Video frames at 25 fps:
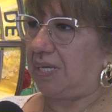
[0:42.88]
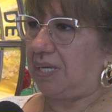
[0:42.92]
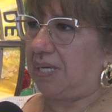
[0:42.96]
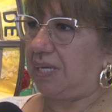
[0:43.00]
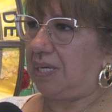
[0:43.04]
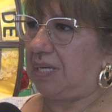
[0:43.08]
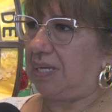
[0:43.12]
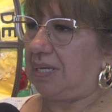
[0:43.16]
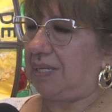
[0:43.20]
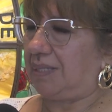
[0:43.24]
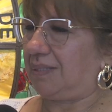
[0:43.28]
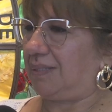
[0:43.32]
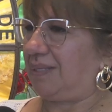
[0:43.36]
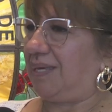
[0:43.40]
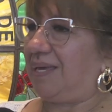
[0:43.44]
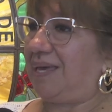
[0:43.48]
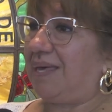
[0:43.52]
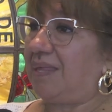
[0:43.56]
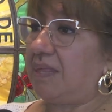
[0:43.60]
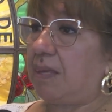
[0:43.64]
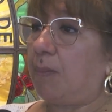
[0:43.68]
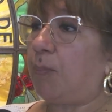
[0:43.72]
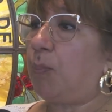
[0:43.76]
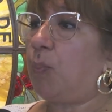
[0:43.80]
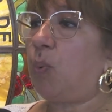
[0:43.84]
que
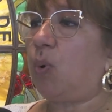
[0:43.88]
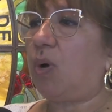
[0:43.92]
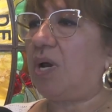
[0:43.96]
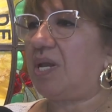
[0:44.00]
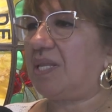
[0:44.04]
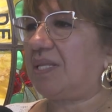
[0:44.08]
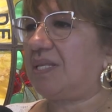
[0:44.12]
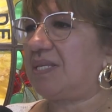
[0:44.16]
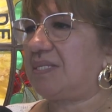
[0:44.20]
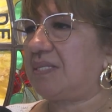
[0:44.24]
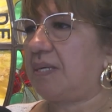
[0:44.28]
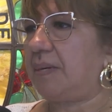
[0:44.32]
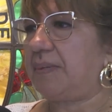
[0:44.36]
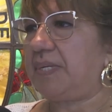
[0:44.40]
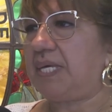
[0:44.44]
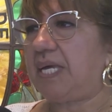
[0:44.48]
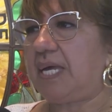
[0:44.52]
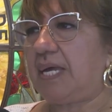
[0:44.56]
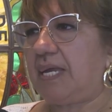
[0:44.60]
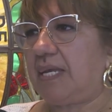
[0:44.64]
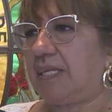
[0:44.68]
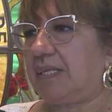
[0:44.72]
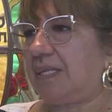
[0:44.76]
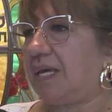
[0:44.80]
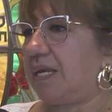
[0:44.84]
es de puertas
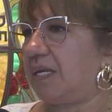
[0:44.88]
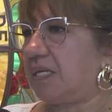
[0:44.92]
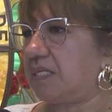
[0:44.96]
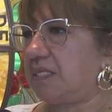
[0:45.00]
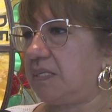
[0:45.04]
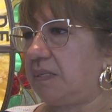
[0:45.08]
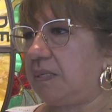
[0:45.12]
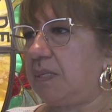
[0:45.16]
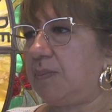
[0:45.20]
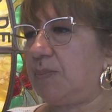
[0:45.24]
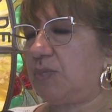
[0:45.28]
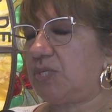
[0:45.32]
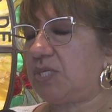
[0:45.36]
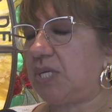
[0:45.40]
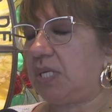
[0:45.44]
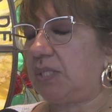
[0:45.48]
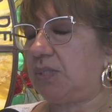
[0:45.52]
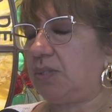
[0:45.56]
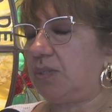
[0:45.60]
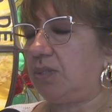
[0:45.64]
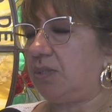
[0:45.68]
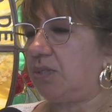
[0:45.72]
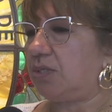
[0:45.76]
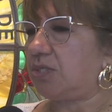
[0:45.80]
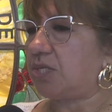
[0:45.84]
abiertas, recibimos a
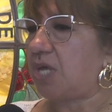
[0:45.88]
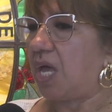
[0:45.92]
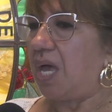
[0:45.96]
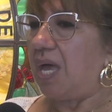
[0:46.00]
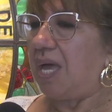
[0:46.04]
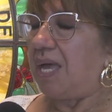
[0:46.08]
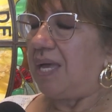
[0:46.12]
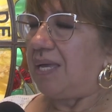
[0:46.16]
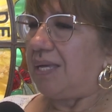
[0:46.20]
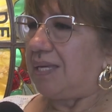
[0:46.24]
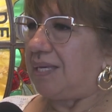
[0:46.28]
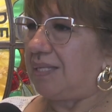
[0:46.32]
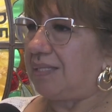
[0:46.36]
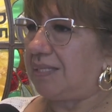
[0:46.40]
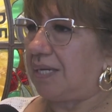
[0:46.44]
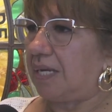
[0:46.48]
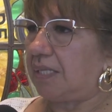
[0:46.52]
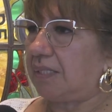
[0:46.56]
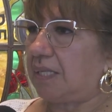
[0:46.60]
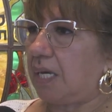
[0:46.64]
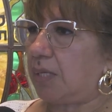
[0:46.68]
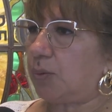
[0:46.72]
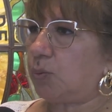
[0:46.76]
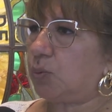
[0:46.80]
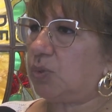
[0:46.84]
todos y
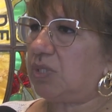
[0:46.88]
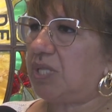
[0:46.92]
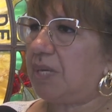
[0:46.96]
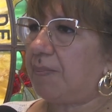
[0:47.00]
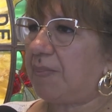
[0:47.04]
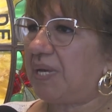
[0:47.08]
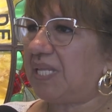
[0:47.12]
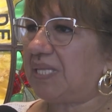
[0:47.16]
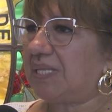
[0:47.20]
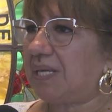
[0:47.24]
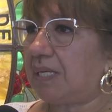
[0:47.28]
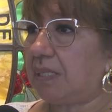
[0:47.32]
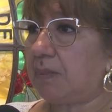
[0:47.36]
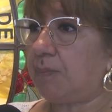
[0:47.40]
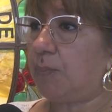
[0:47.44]
tratar un tema tan